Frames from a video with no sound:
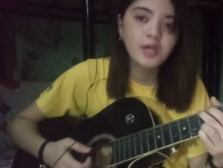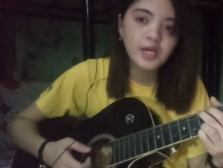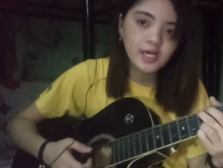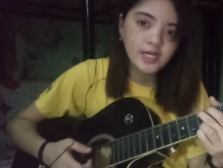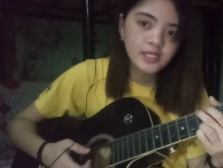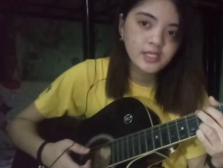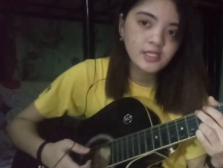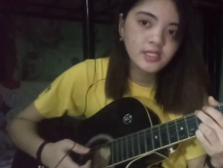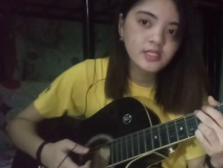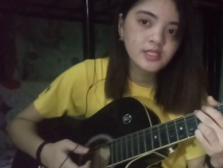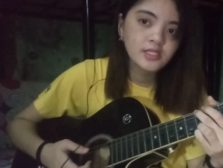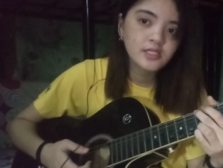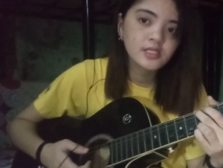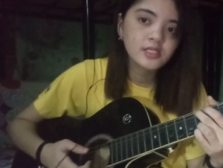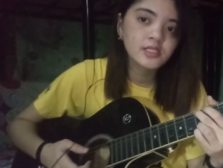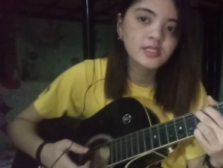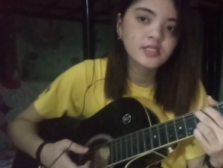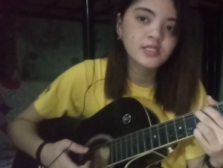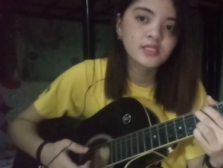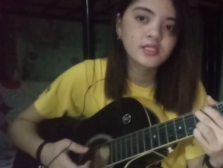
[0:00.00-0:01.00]

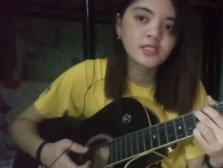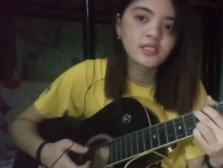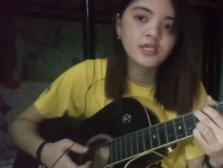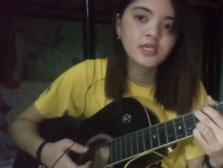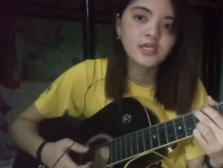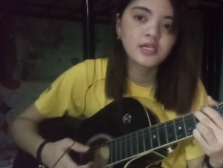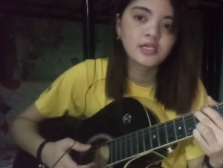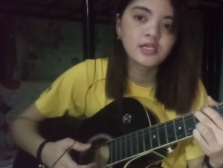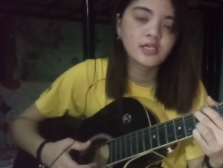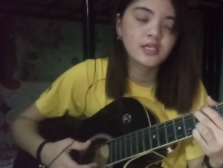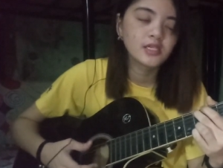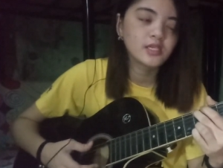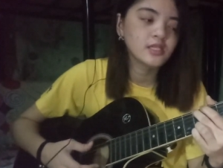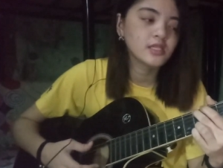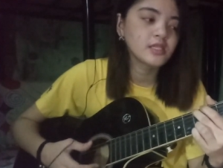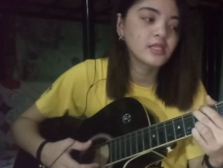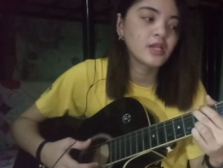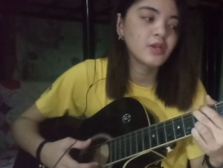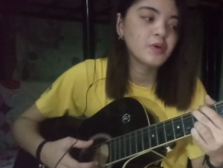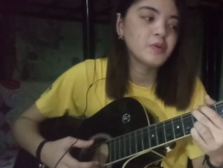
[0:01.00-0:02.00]

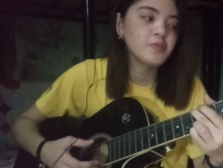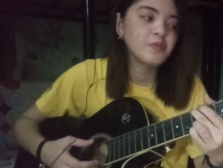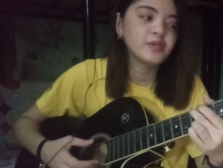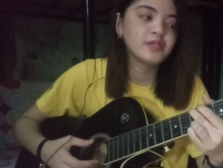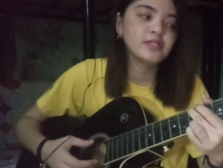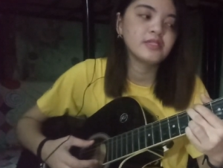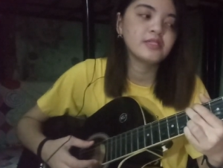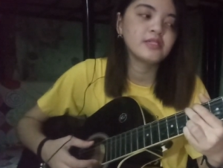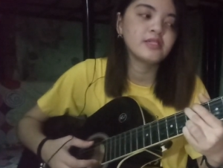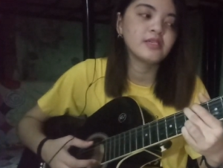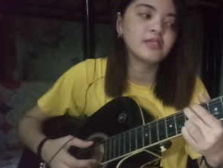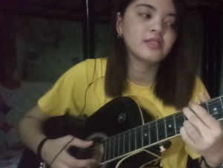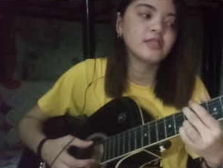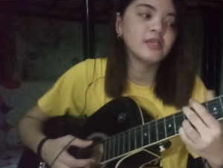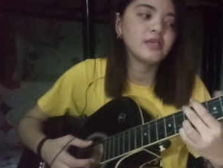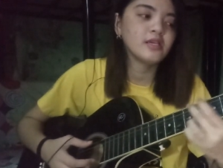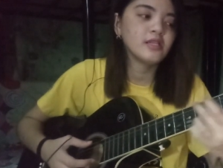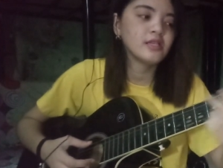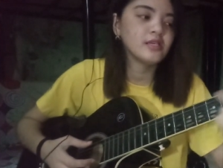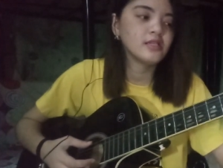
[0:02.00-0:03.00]
1. Dalawang beses lang
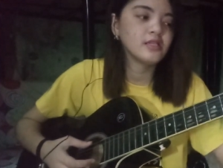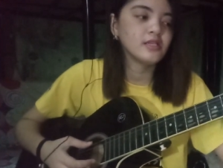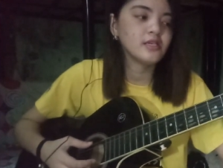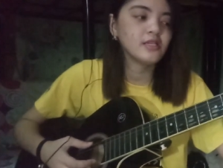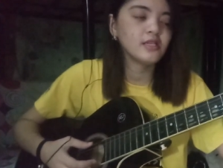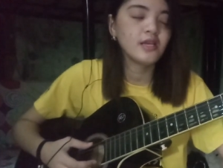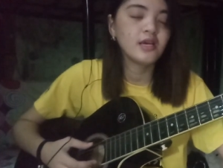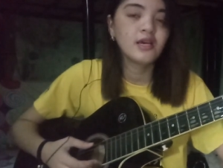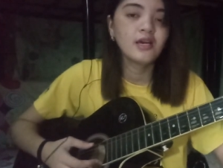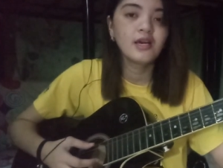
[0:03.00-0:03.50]
din. And then,